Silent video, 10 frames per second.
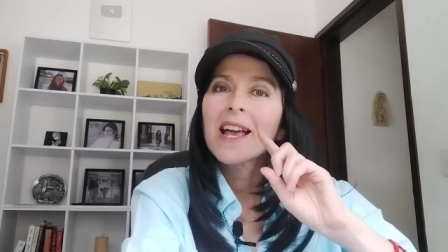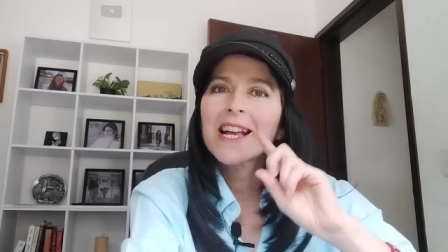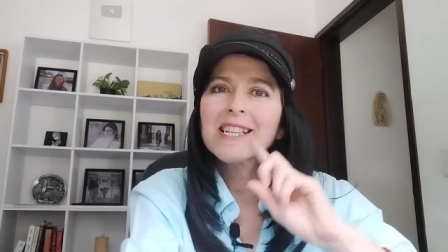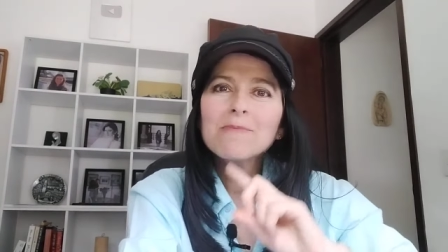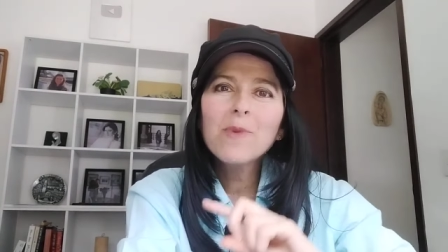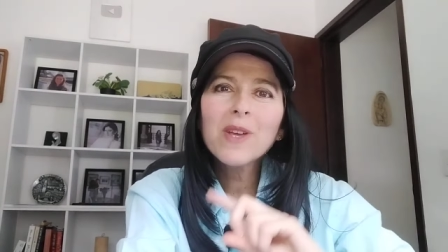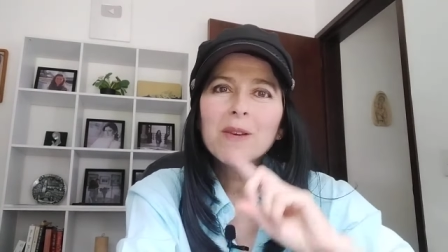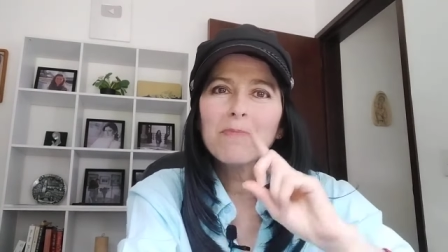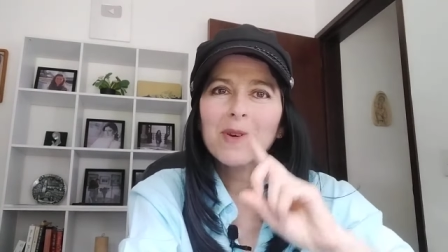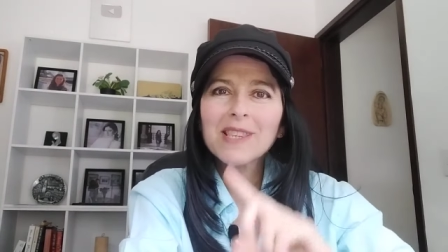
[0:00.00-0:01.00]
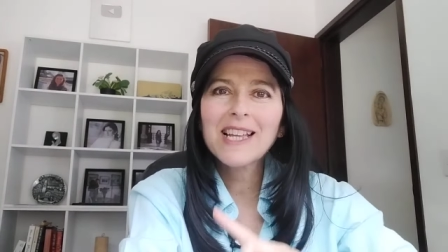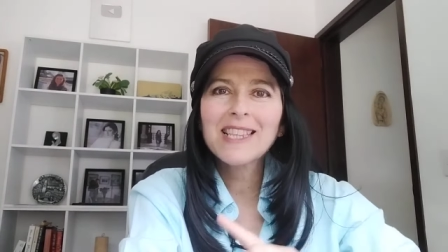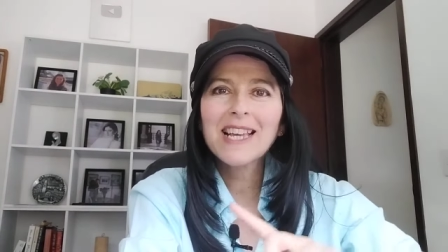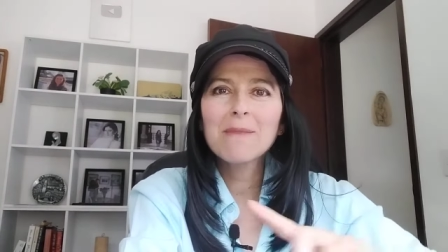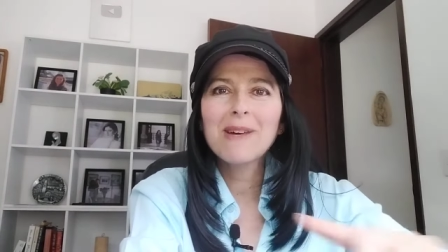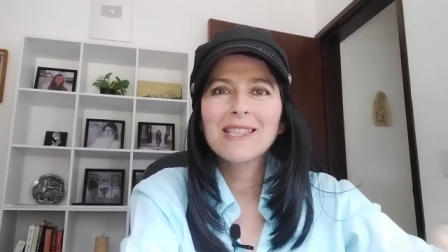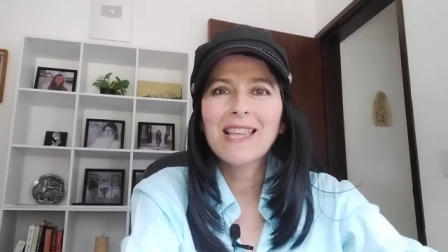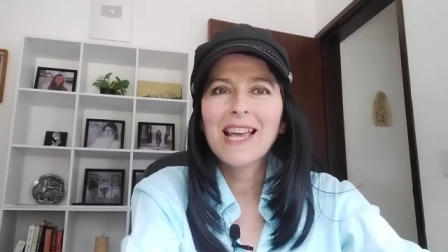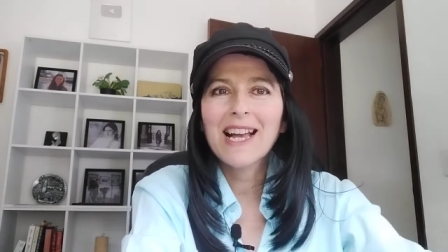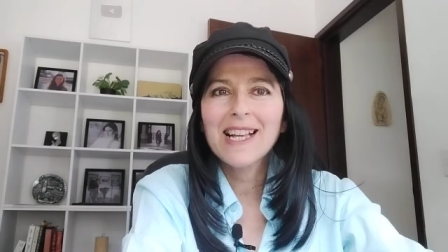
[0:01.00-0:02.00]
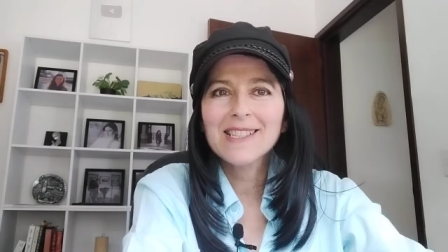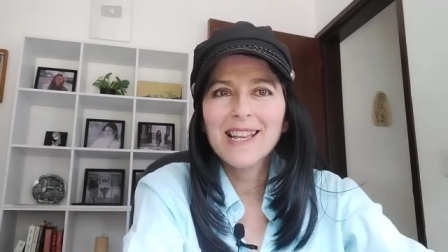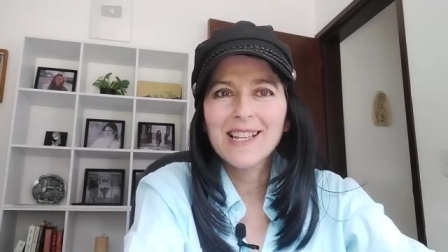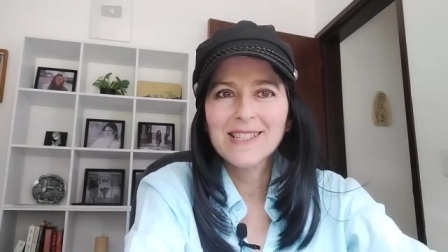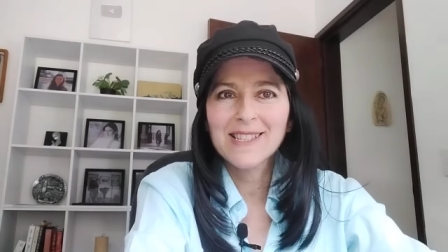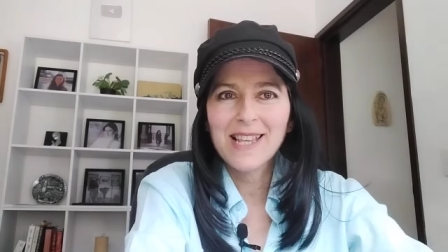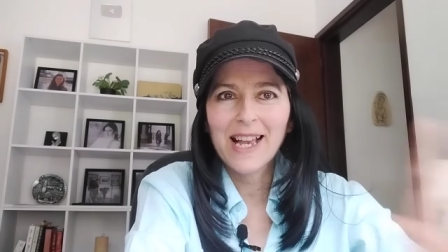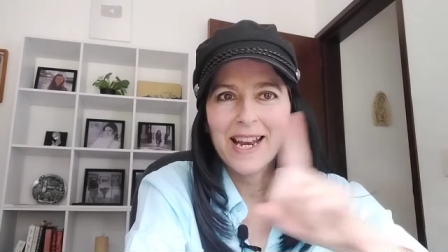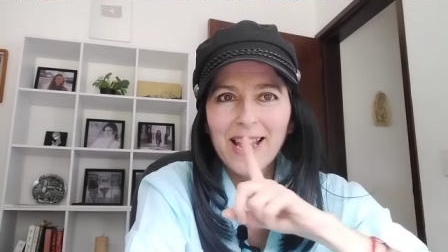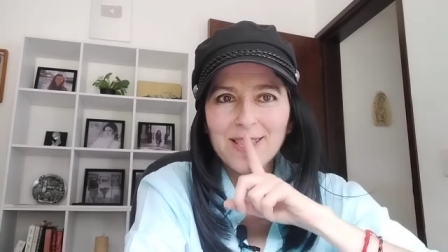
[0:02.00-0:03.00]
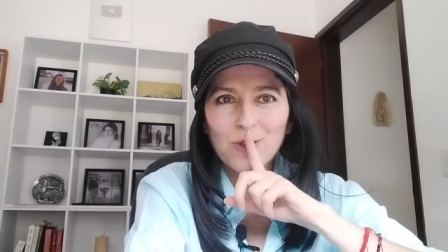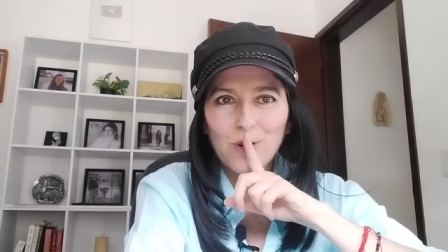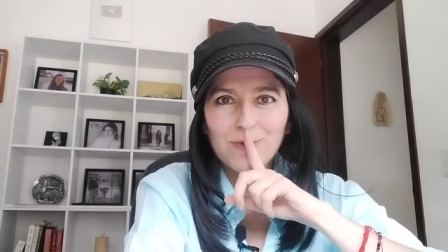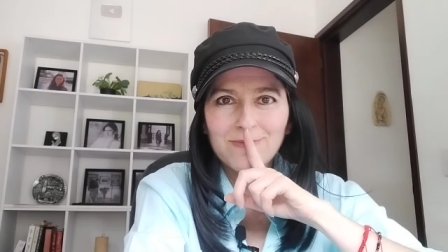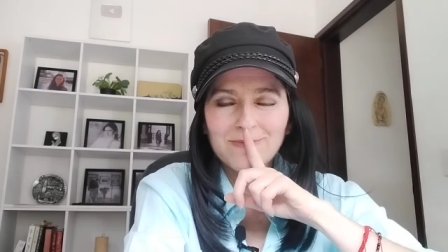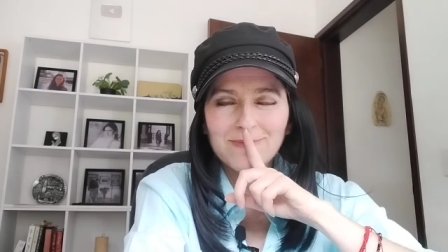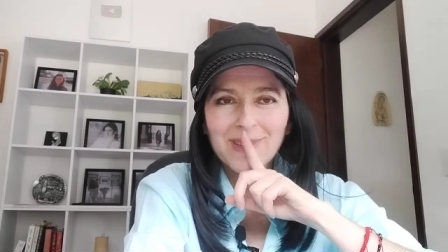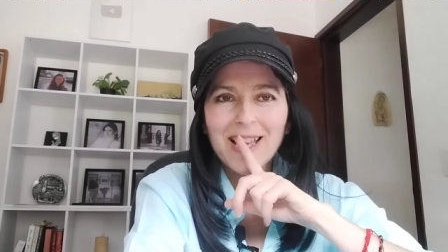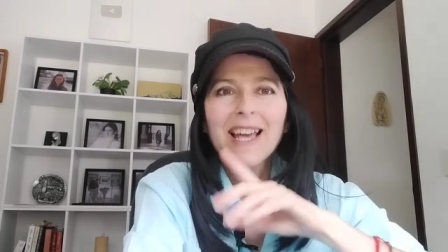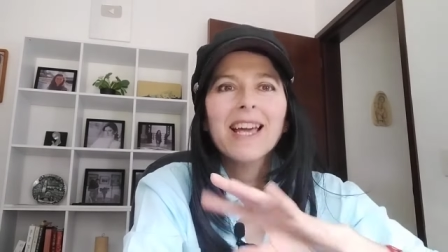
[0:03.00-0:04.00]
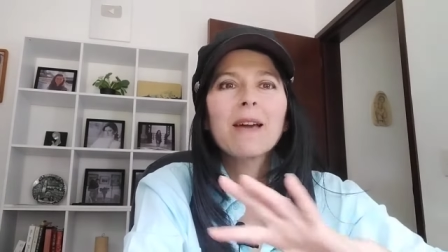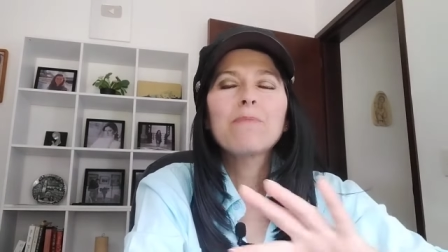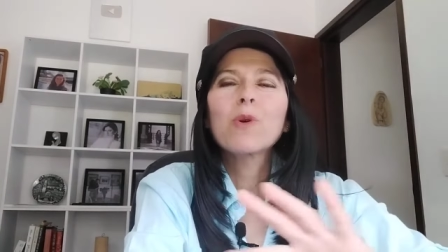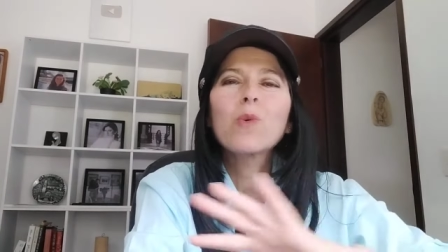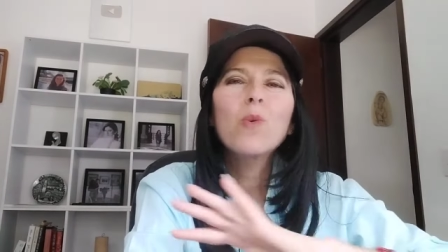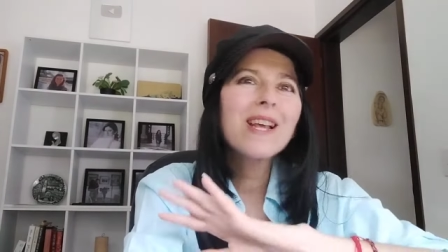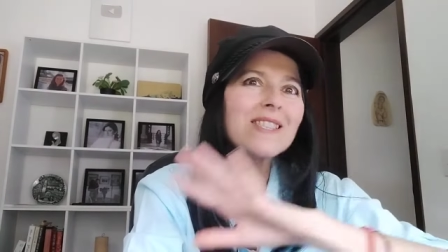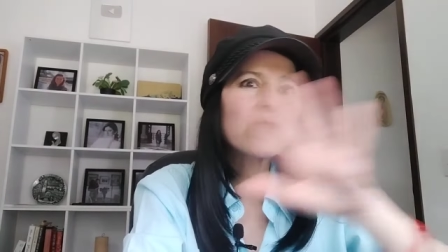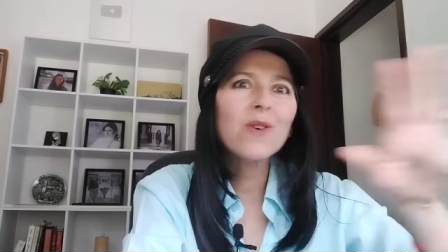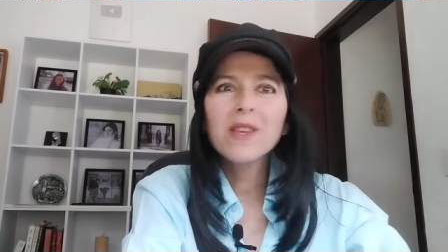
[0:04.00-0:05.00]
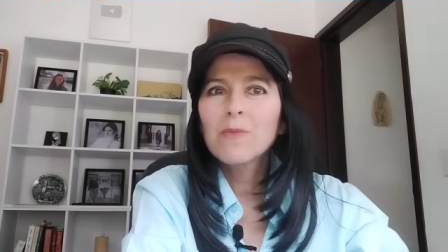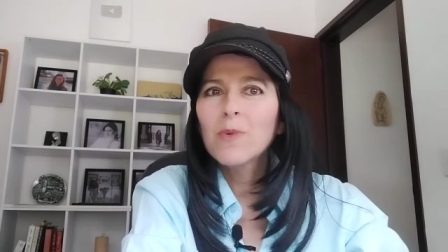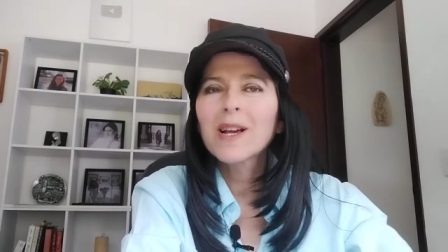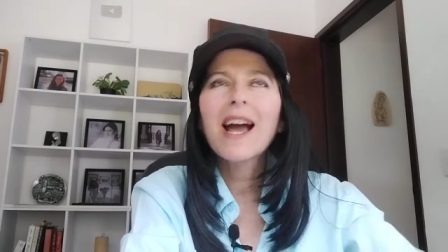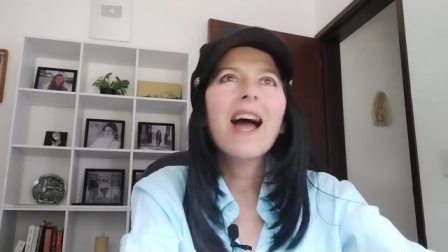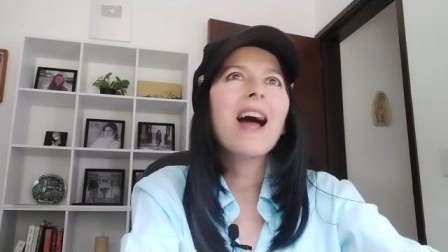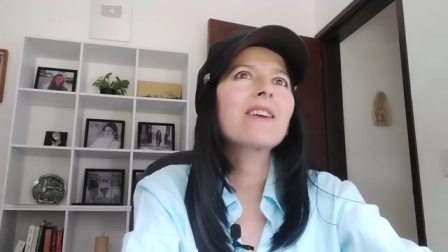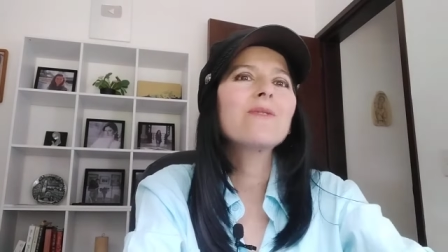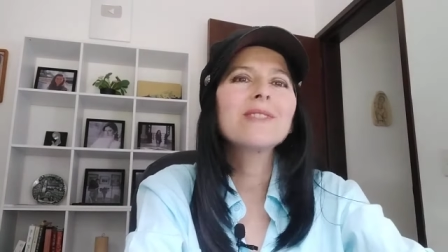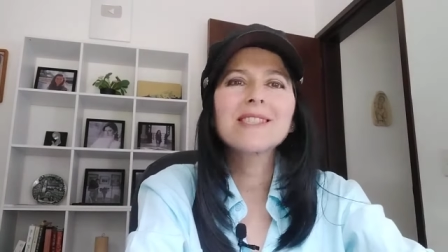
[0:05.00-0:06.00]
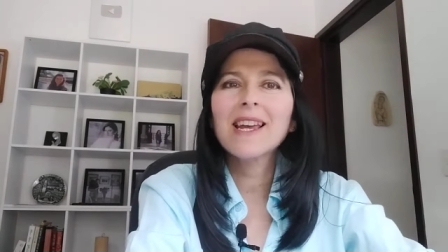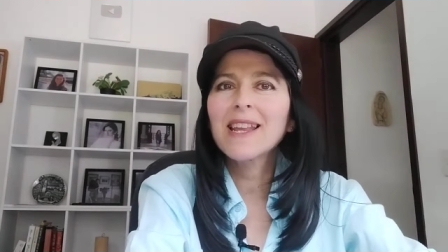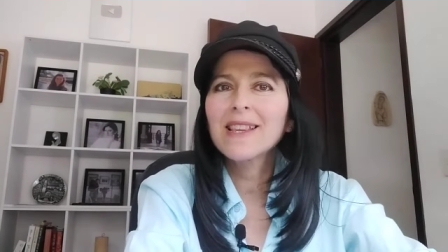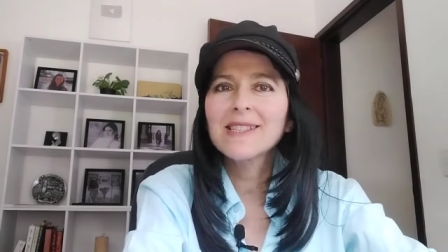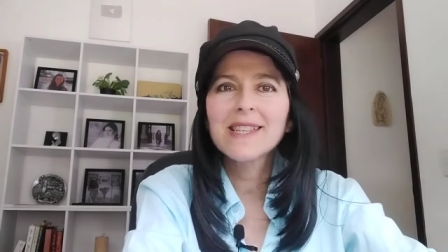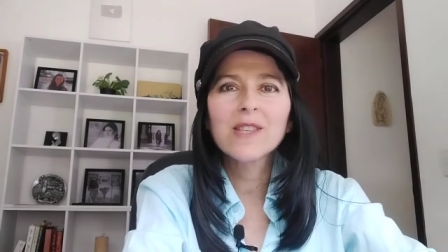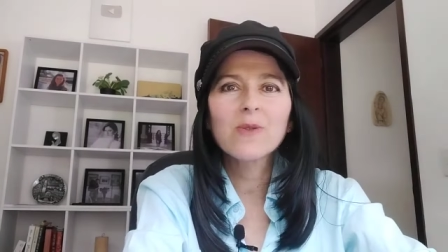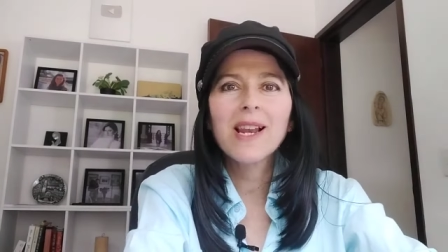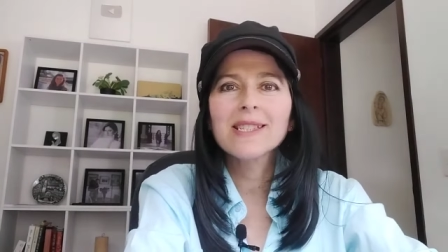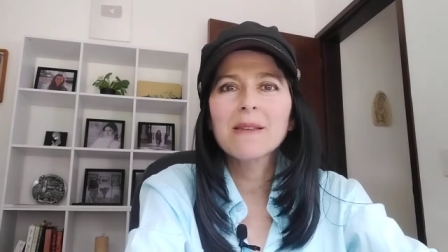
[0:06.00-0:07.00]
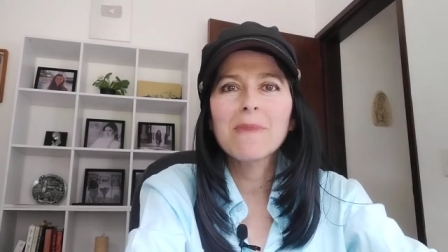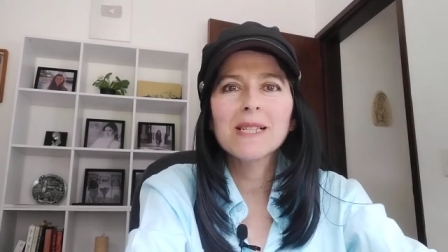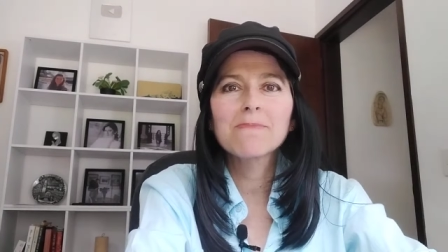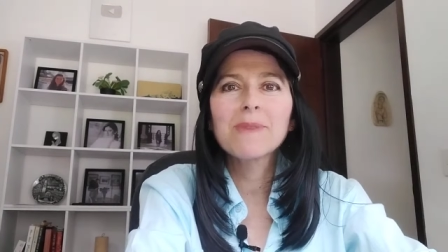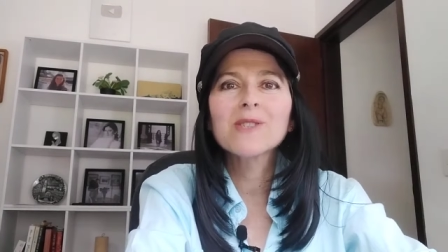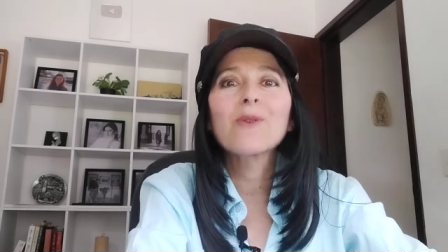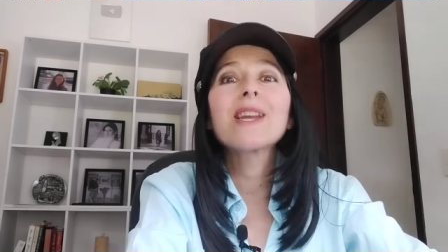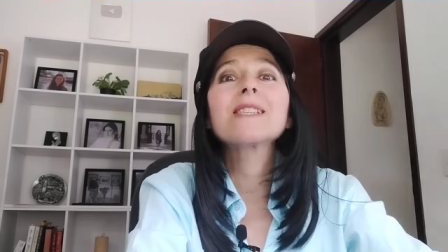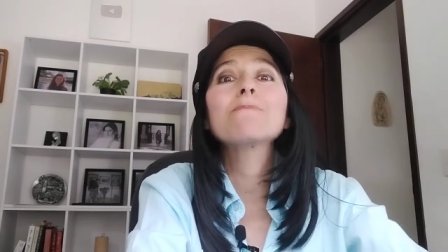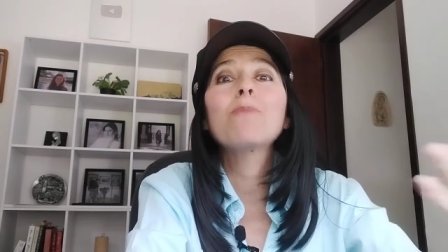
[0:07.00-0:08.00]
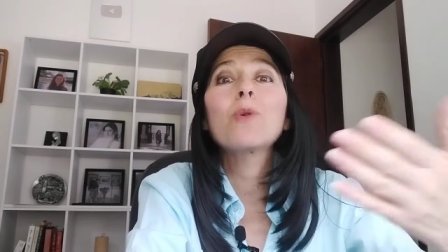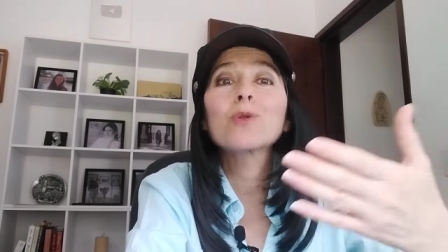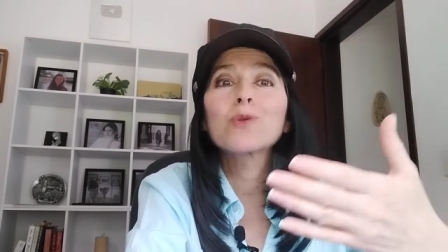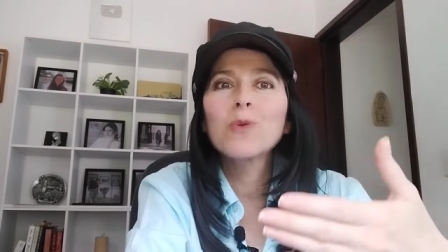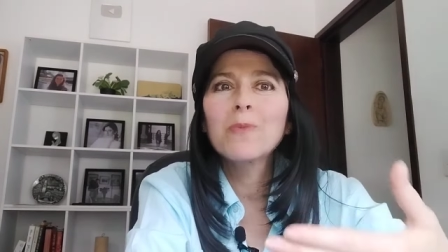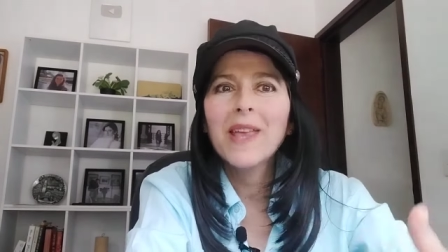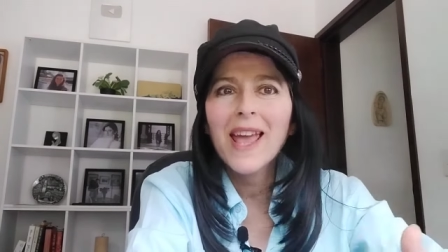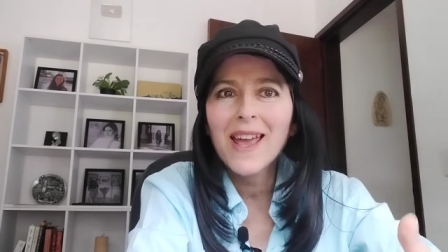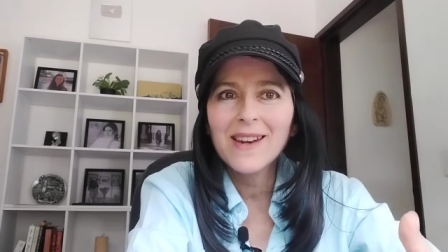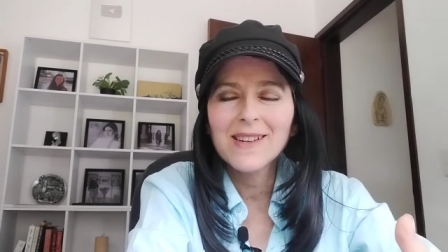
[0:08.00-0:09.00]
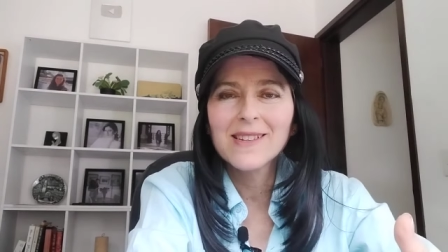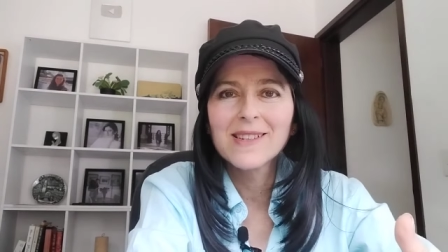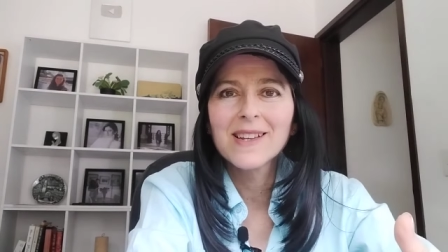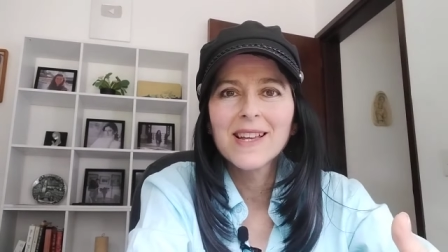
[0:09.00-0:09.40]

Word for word: que es muy importante que mantengas en secreto que procures no divulgar, no estarle diciendo a las demás personas por tu bien,